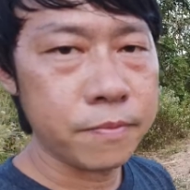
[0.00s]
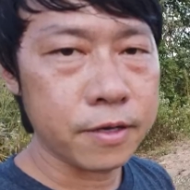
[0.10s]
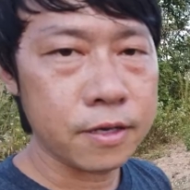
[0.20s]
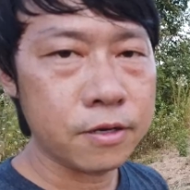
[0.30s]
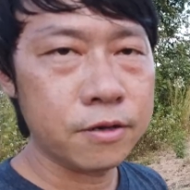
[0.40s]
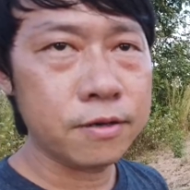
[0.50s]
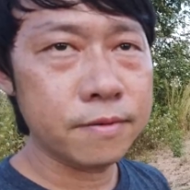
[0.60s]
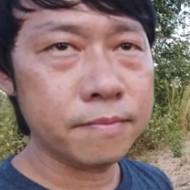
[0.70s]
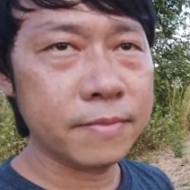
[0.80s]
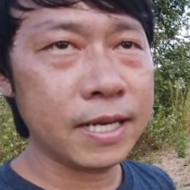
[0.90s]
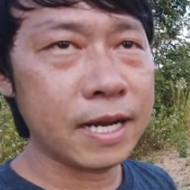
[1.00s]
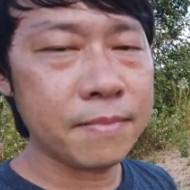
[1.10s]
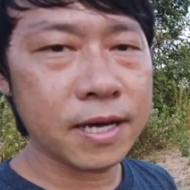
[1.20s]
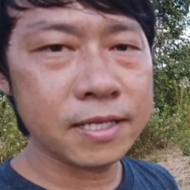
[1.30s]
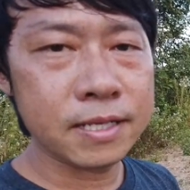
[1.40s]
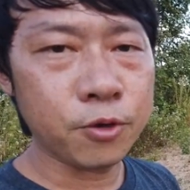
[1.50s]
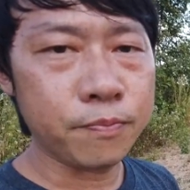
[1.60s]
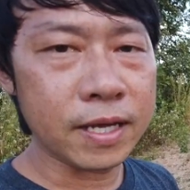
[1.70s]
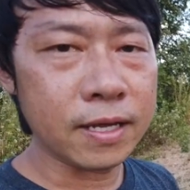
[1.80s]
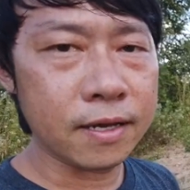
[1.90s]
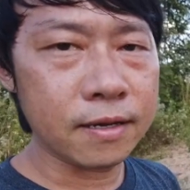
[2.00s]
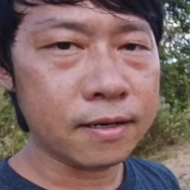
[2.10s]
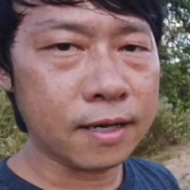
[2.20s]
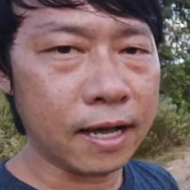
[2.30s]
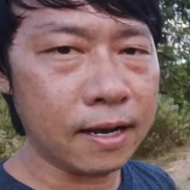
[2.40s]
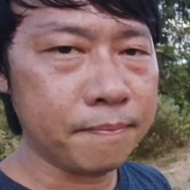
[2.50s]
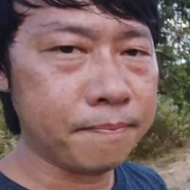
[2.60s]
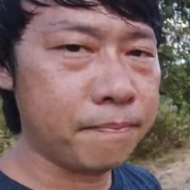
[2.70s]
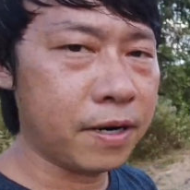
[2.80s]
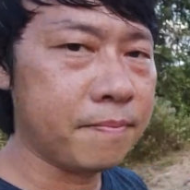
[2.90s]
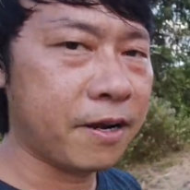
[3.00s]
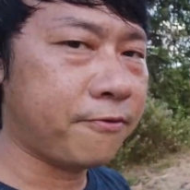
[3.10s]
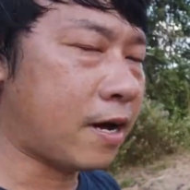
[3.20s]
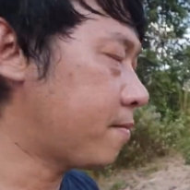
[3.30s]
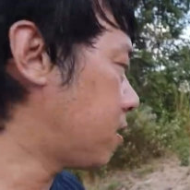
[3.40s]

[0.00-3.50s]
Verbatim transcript: ยรอบหน่อยแล้วก็ไม่ได้ทำมา20กว่าปีแล้วกะ ปริมาณฟาง